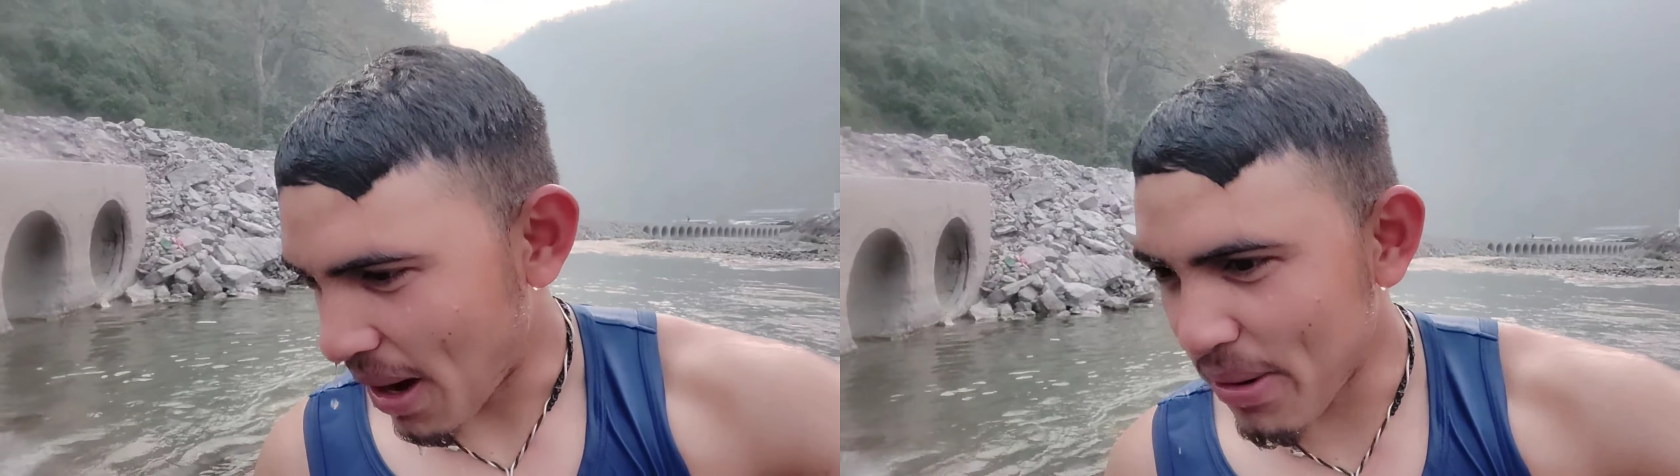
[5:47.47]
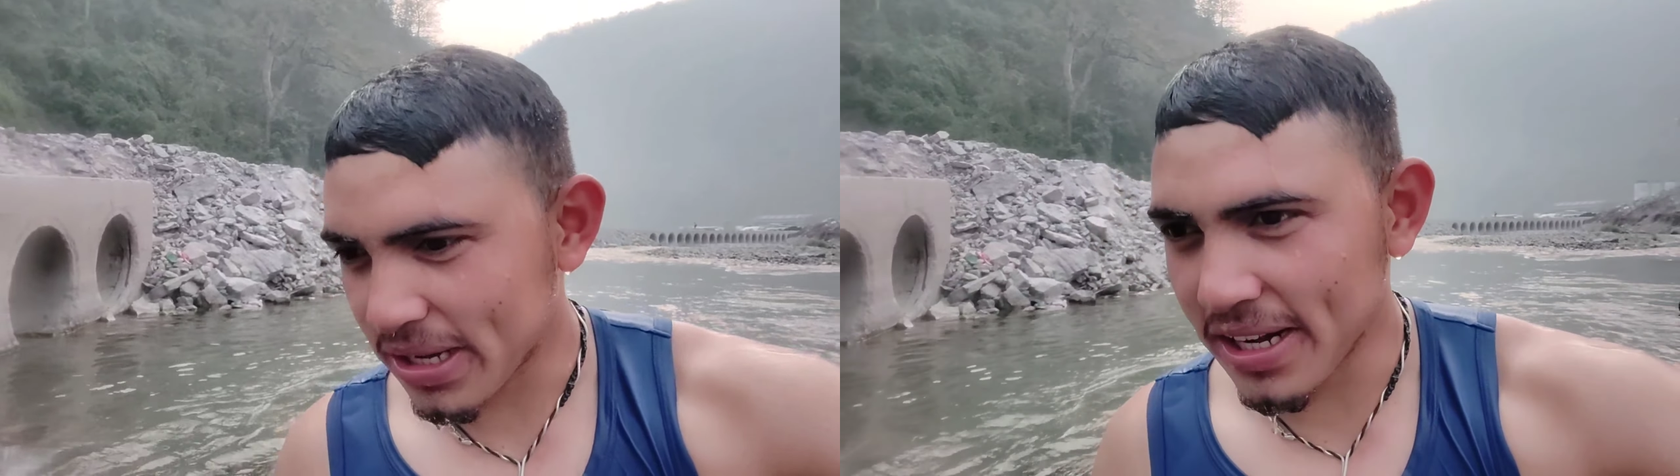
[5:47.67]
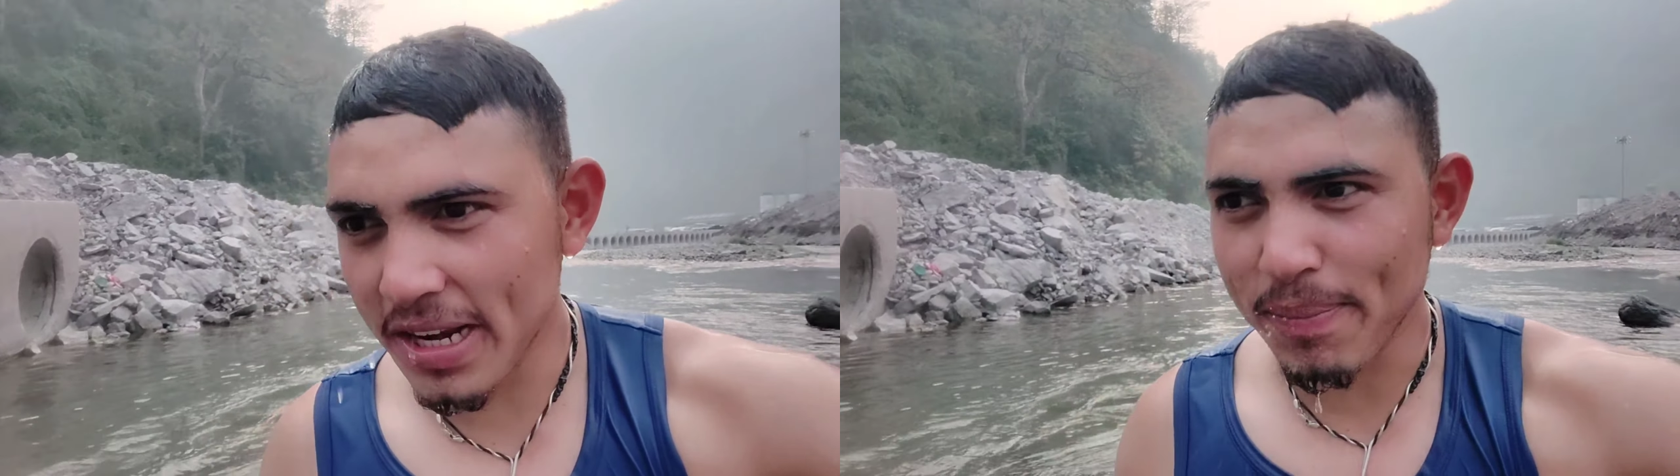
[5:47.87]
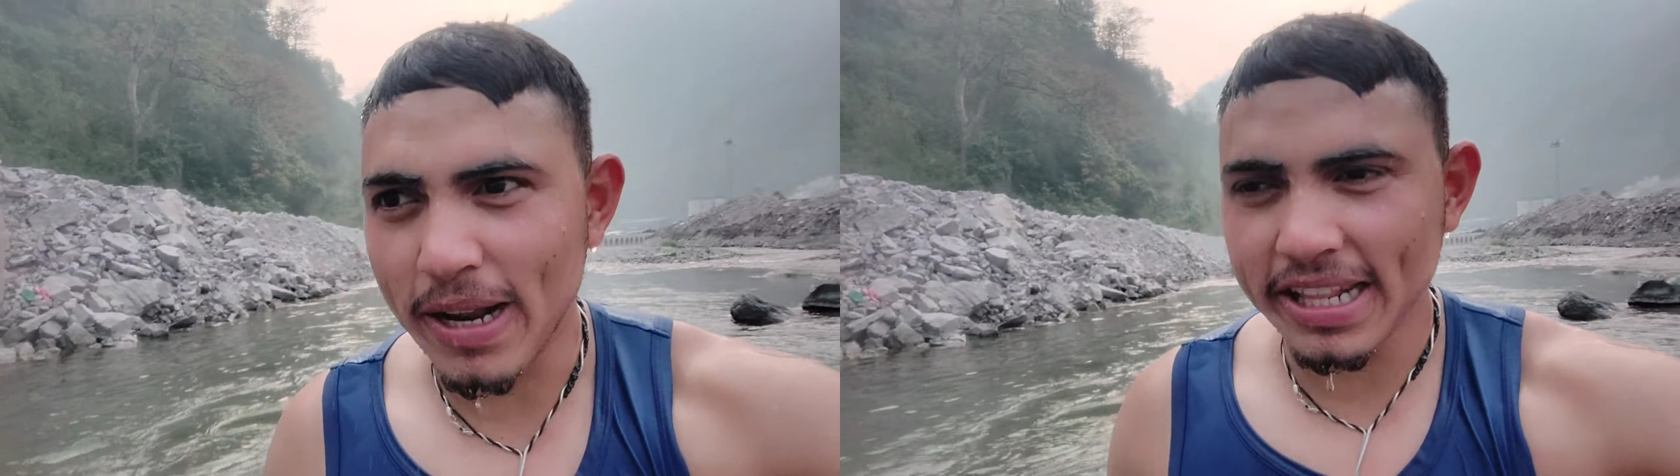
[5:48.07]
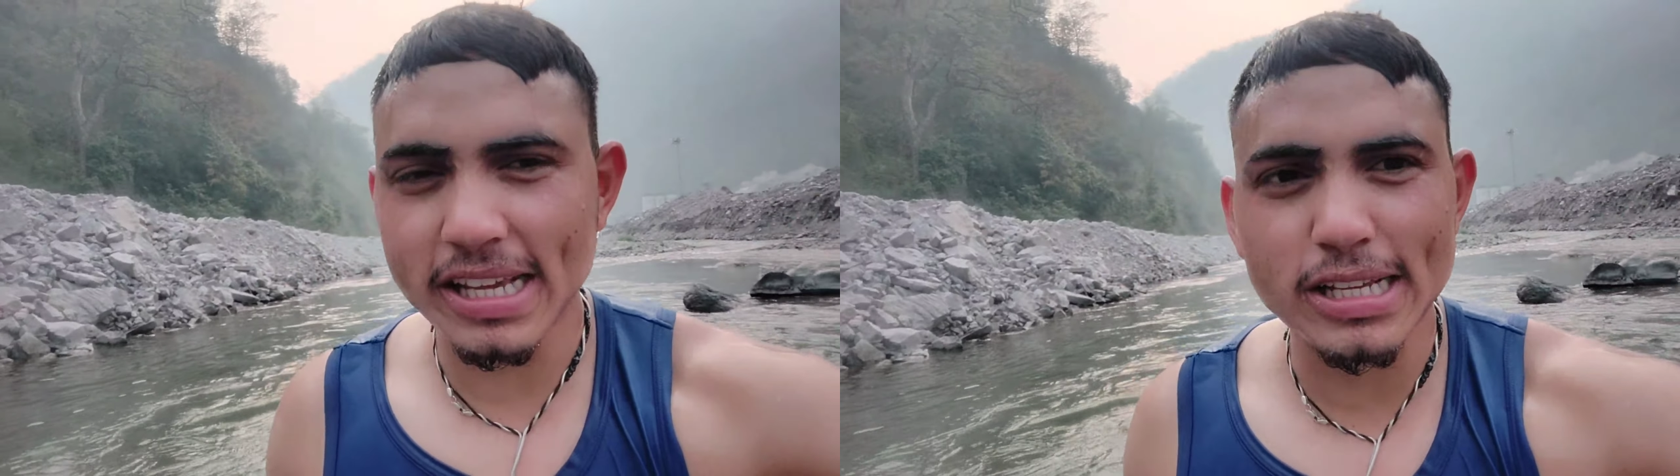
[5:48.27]
हमें ठंडे
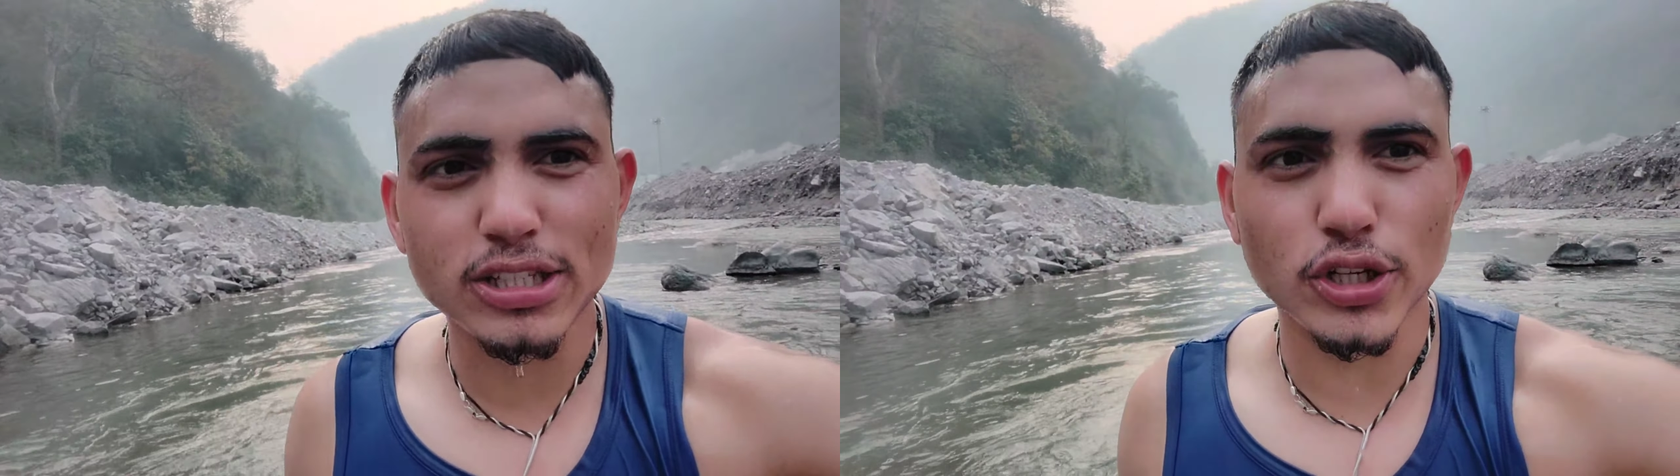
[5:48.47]
पानी की